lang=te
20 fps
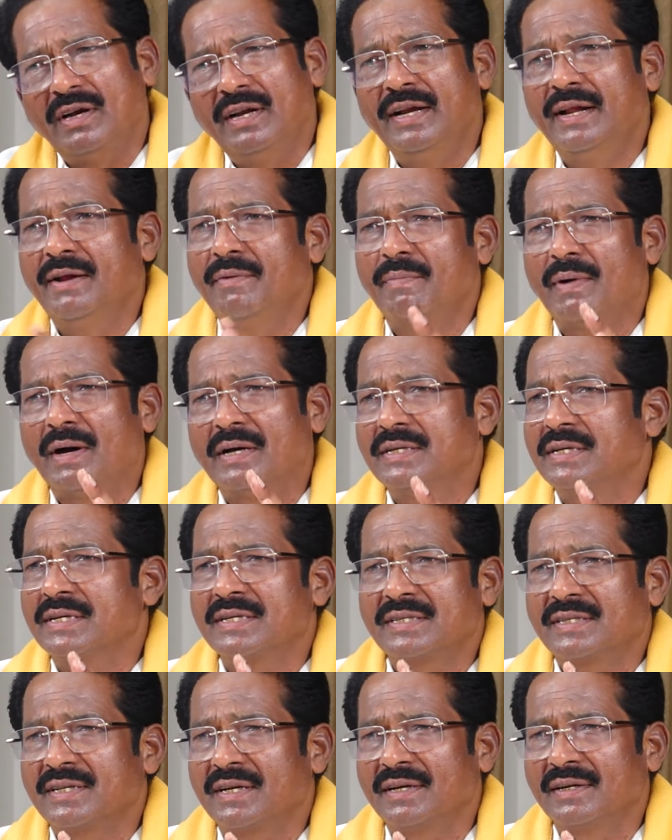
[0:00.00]
అన్నీ నేను బాగా
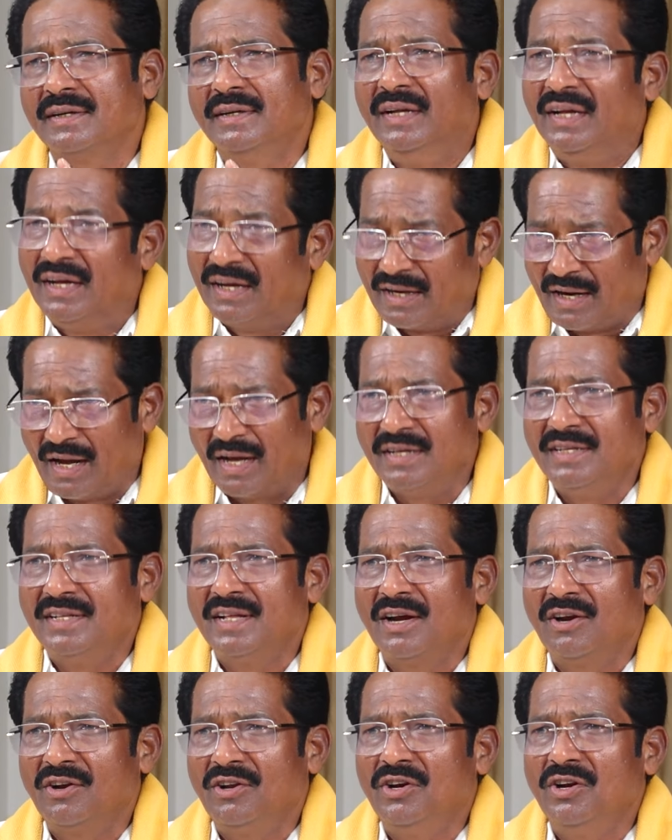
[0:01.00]
చేస్తా
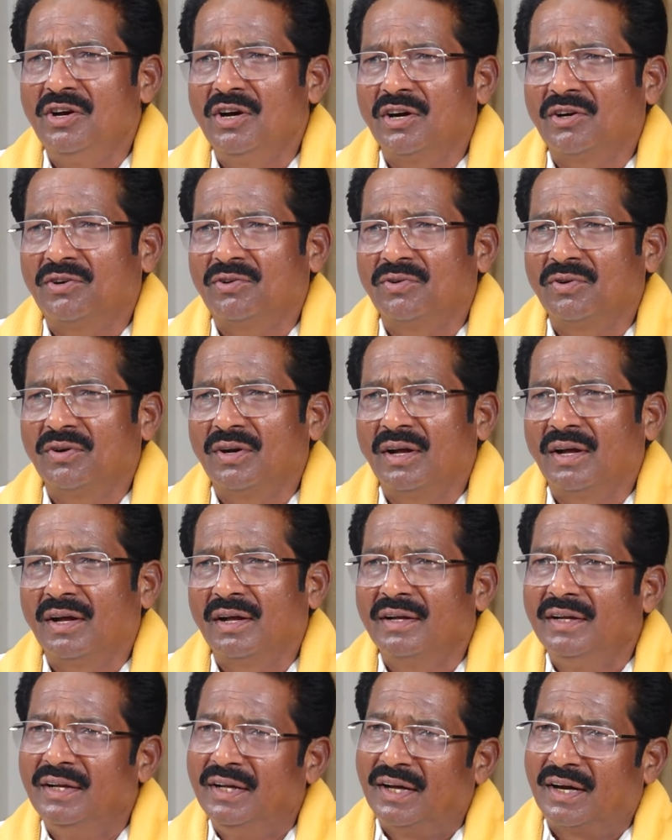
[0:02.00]
రాజధానిలో ఇల్లు కట్టుకున్నా
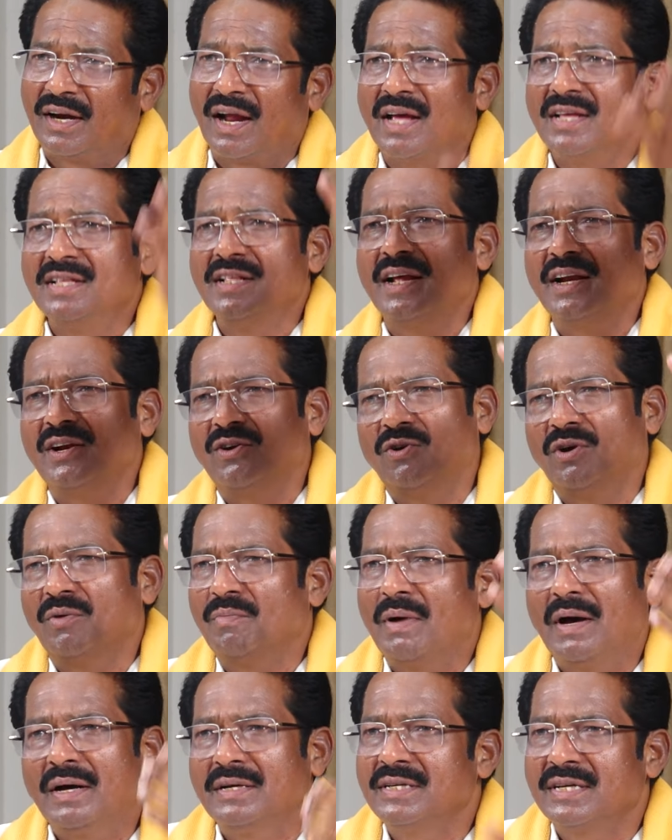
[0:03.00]
రాజధానిని కూడా
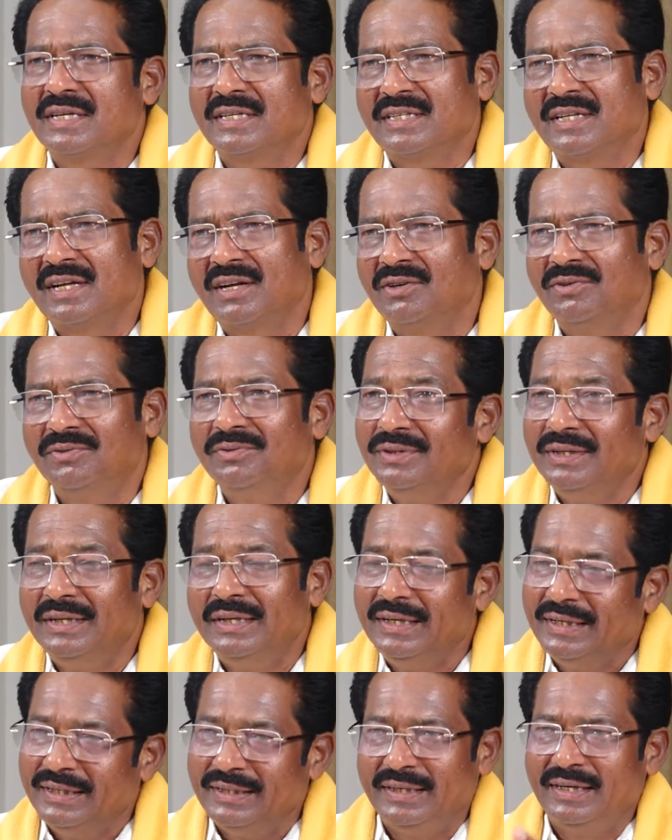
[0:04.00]
బాగా చేస్తాను
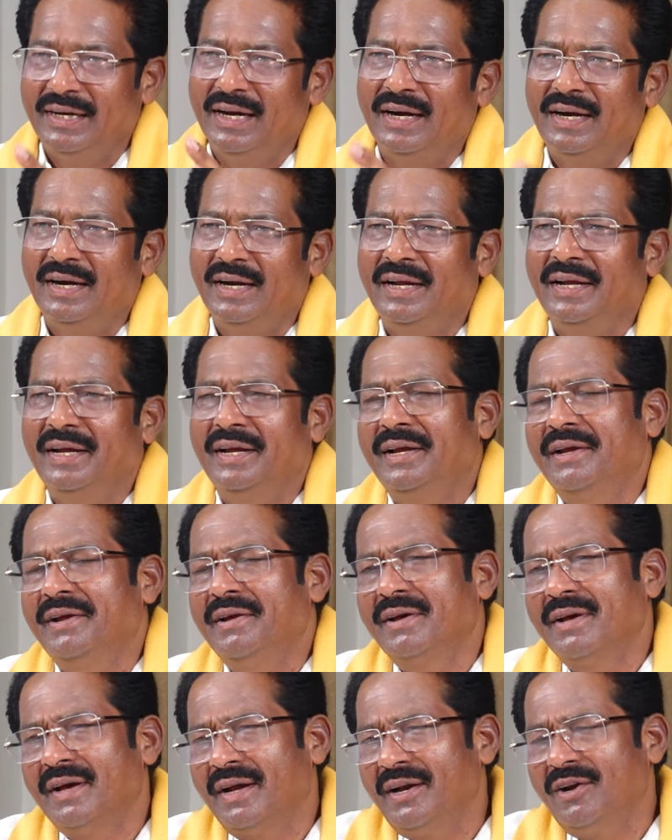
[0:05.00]
ఇలాంటి
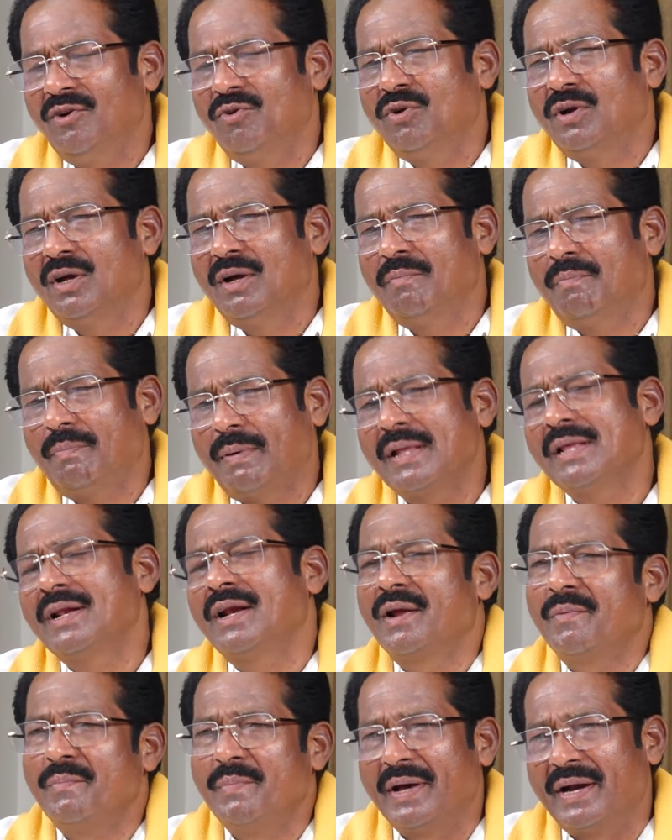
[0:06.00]
అన్నీ కూడా ప్రజలు
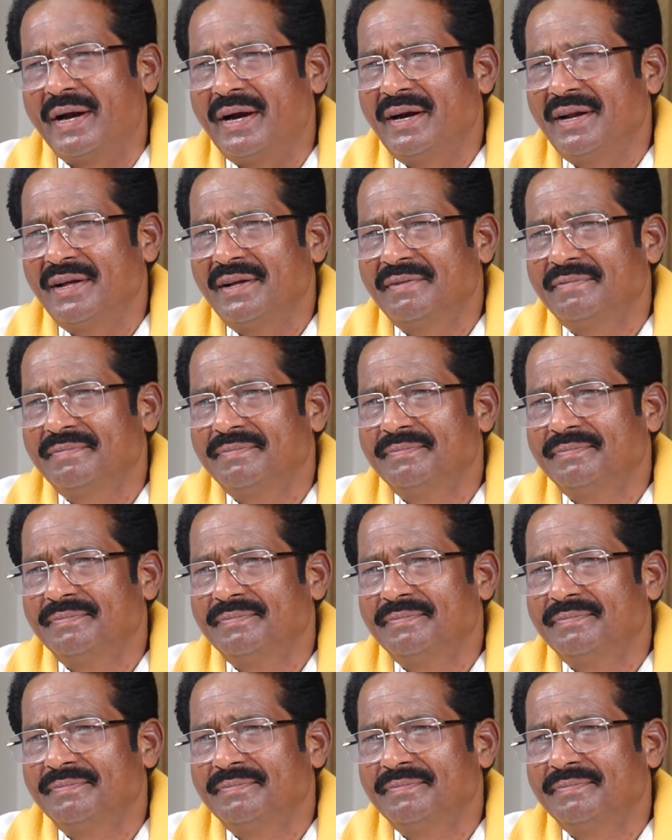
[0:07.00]
నమ్మారండి